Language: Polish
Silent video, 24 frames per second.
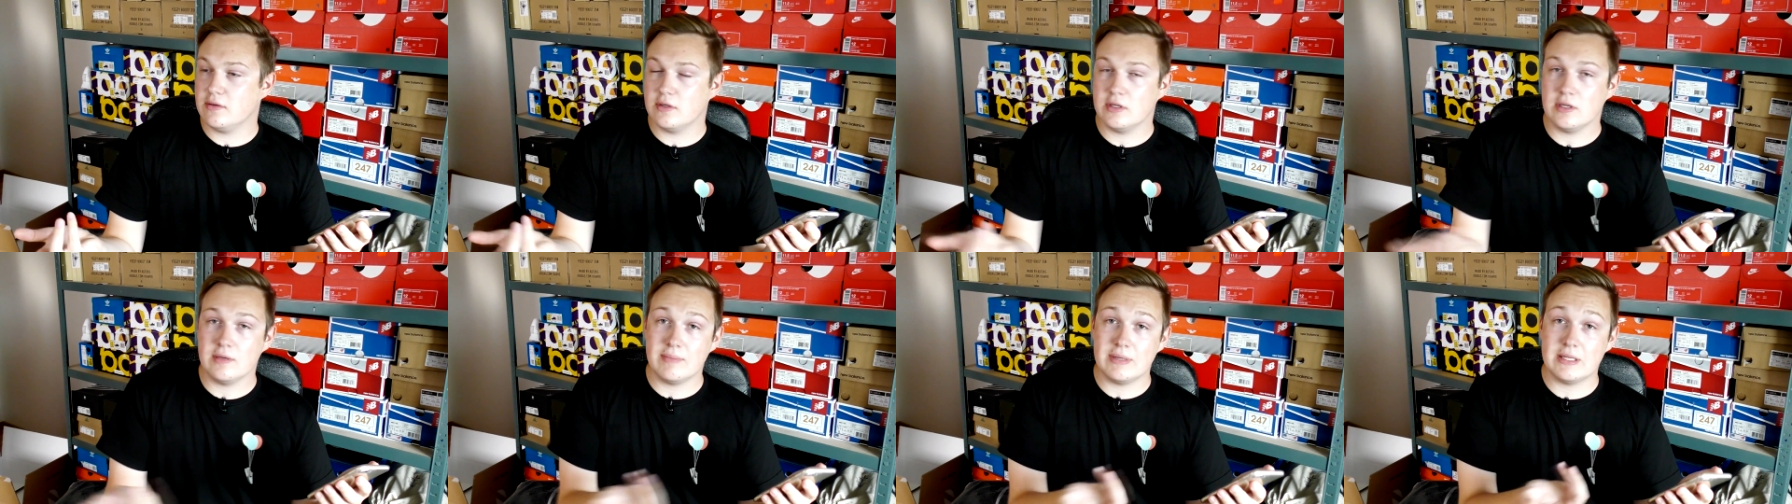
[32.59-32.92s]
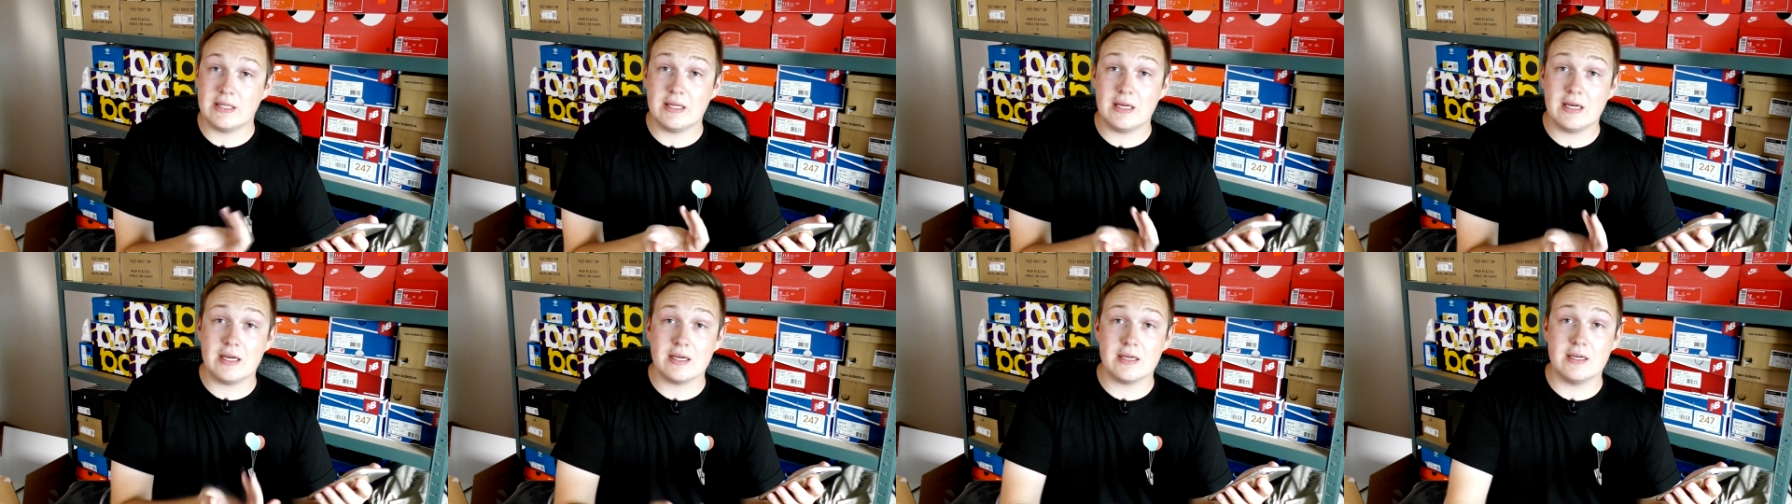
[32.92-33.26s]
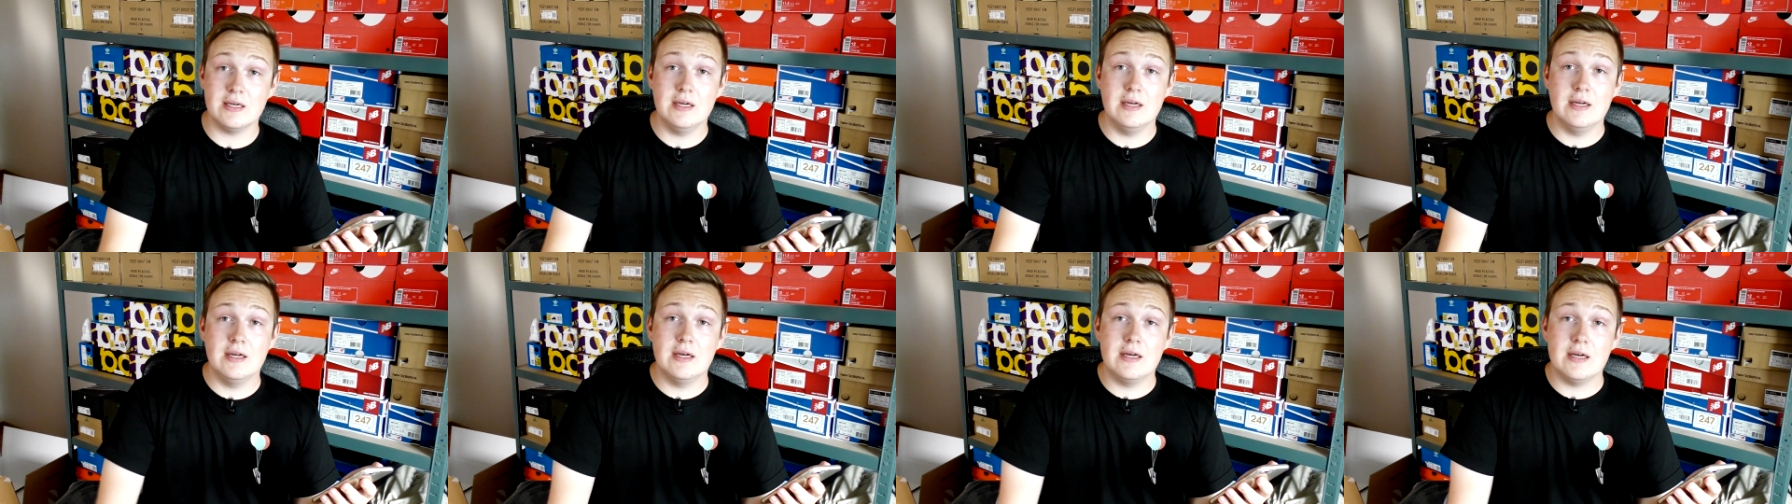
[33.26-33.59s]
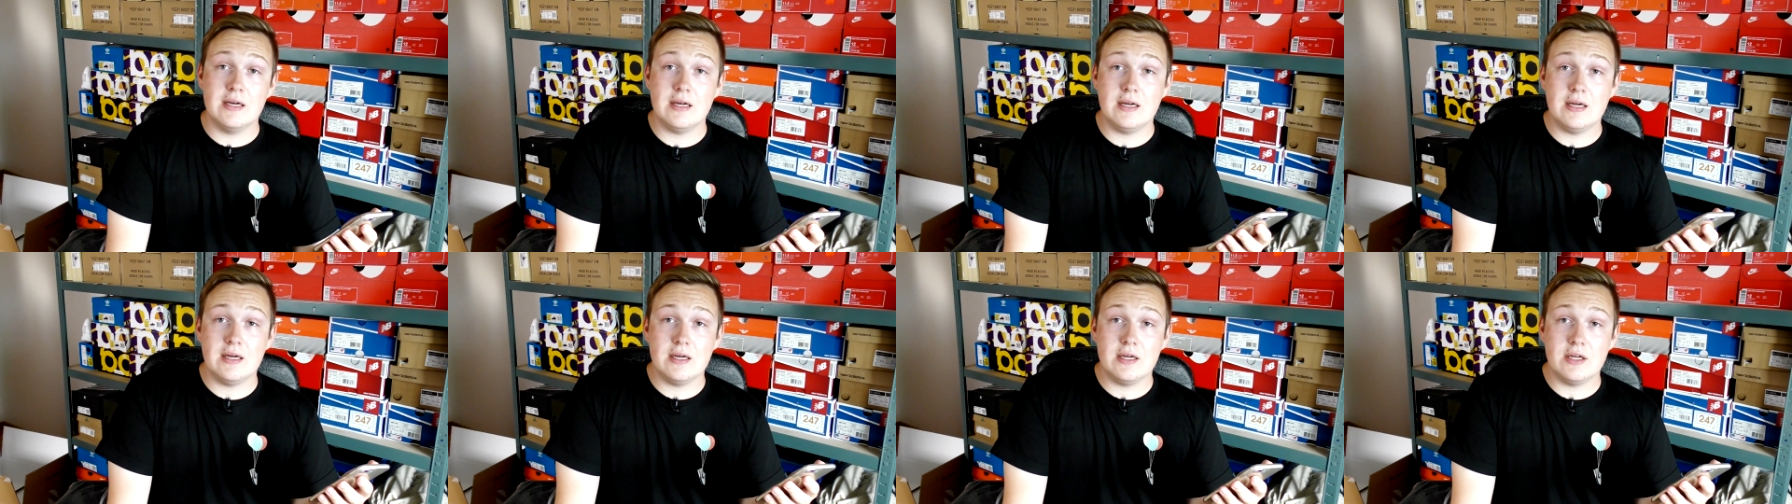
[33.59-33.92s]
chyba tak,
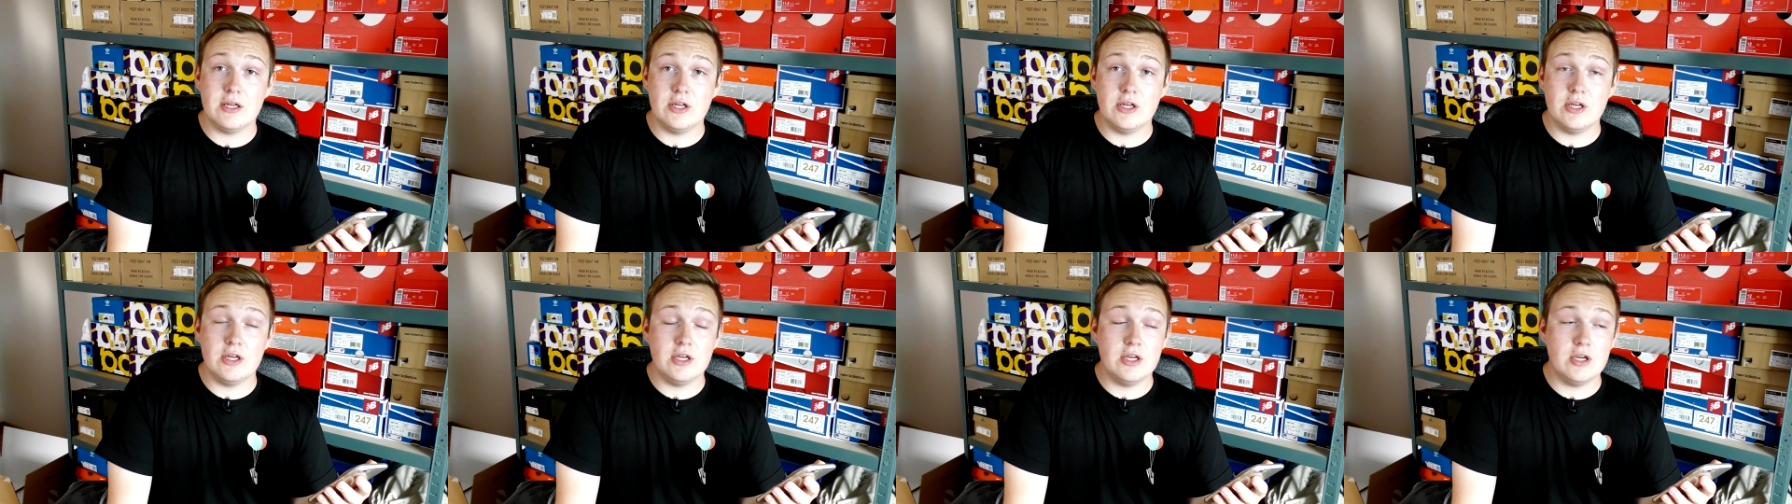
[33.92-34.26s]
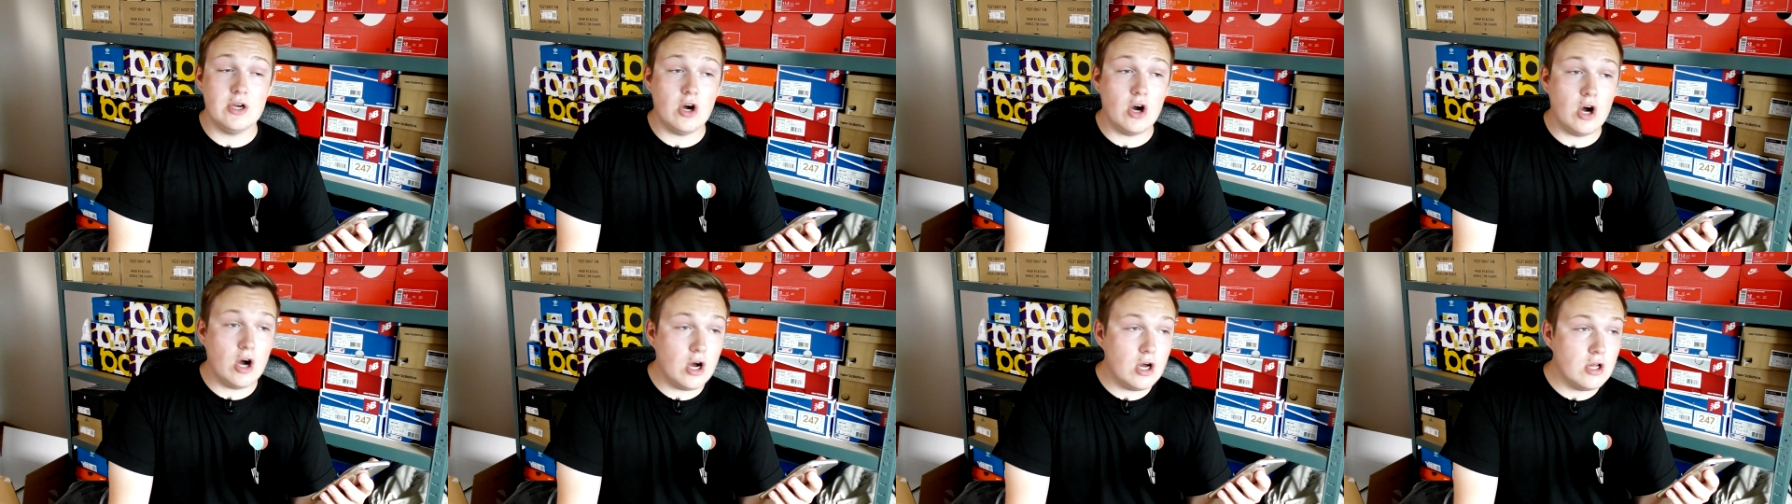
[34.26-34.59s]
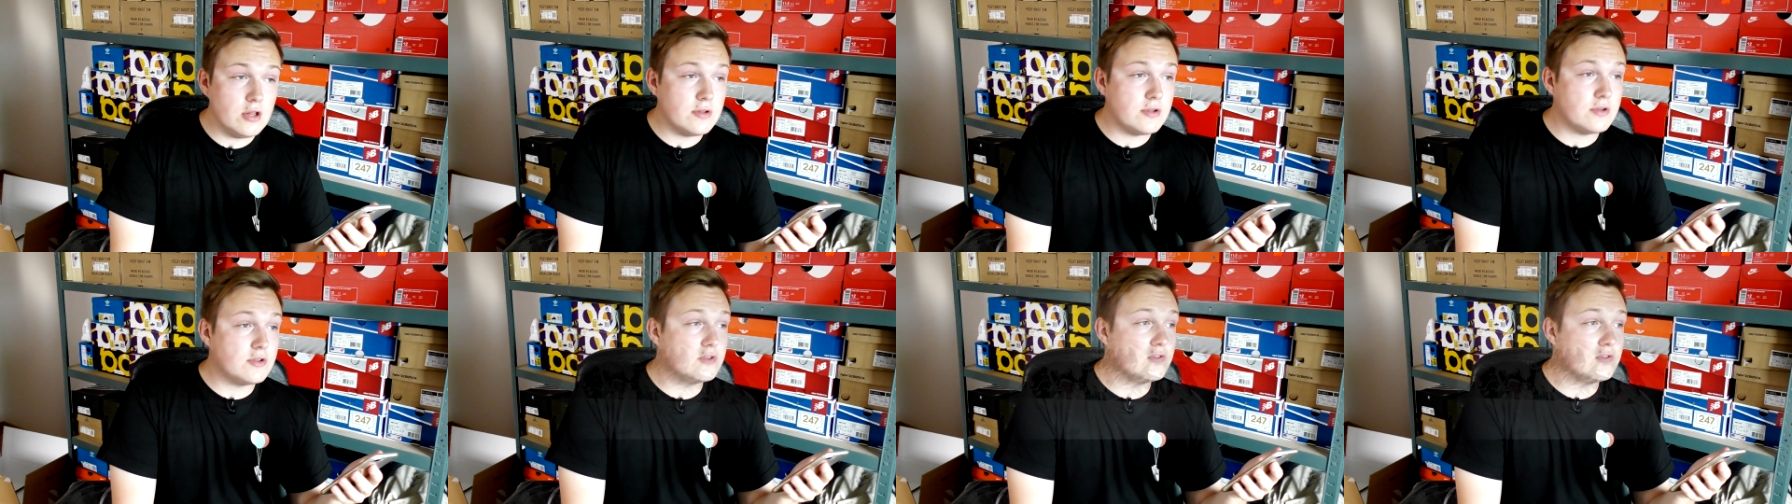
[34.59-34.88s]
E, I on